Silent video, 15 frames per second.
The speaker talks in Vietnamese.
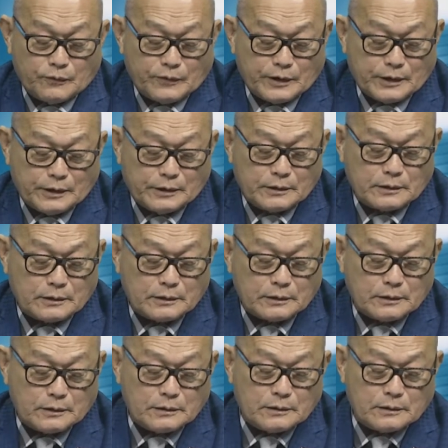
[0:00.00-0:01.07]
vị,
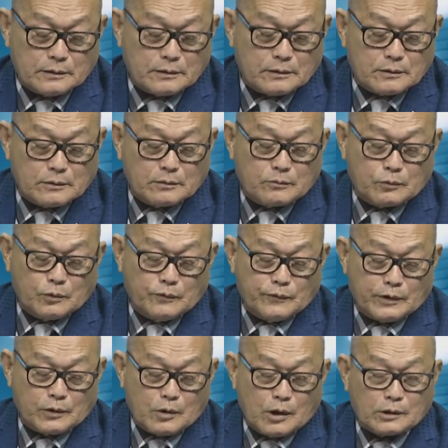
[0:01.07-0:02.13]
quý
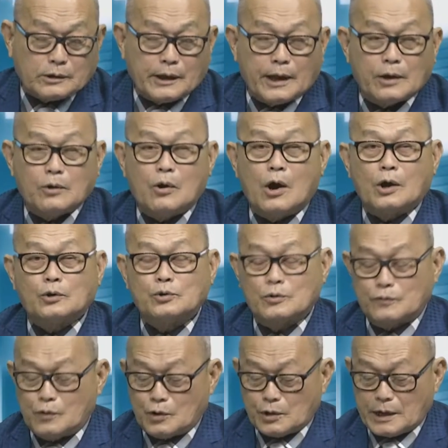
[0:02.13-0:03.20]
vị có thể gọi số
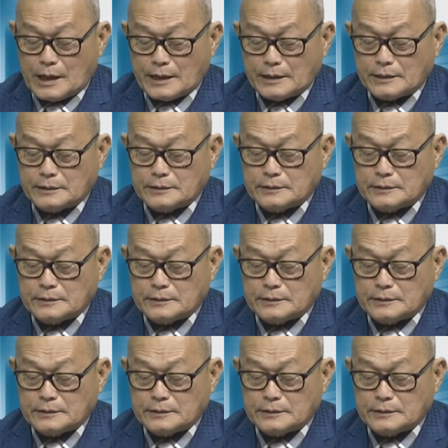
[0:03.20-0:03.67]
phone này